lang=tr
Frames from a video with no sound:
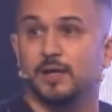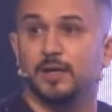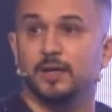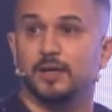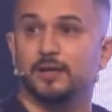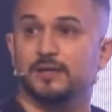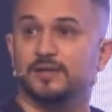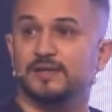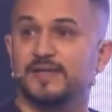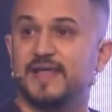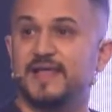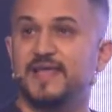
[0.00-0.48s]

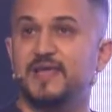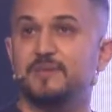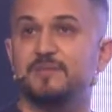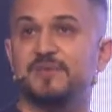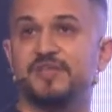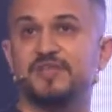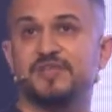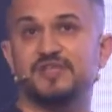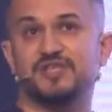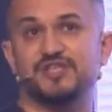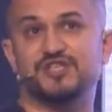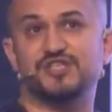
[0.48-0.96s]
Ne
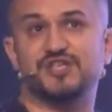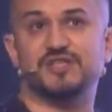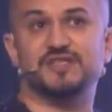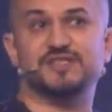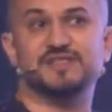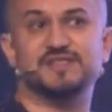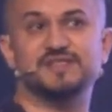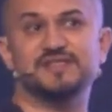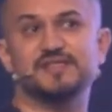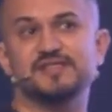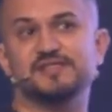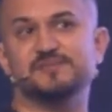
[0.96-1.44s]
gibi
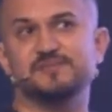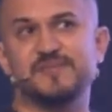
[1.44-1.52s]
diyeceksiniz?